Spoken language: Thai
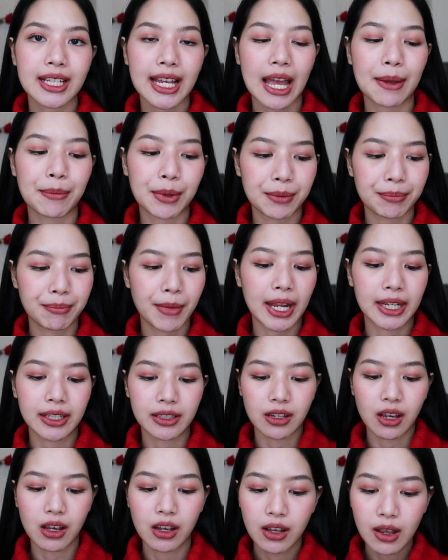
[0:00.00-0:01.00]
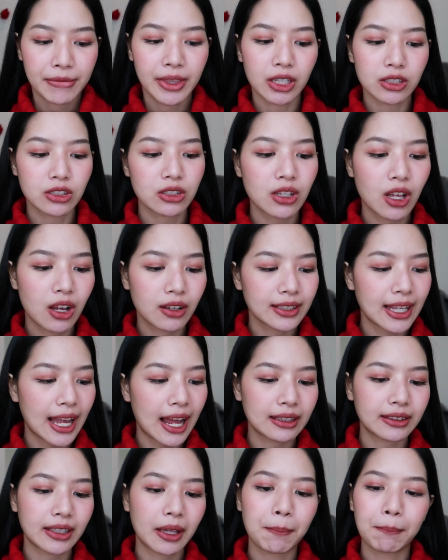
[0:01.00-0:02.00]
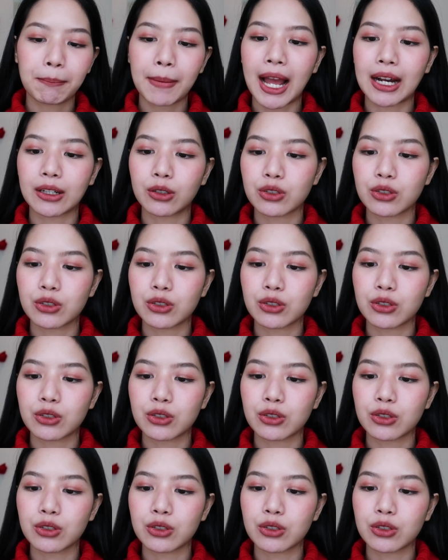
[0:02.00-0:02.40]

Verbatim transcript: จะกลายเป็นแมตต์เนาะเดี๋ยวจะลองทาเต็มปาก